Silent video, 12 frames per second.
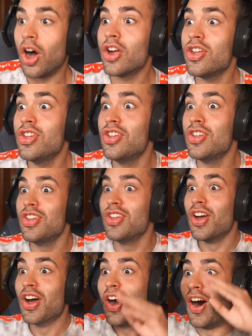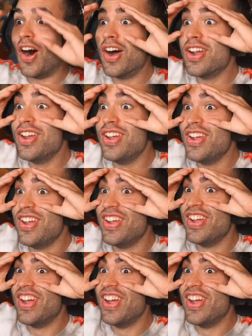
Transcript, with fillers: ¡Ay! ¡Ay!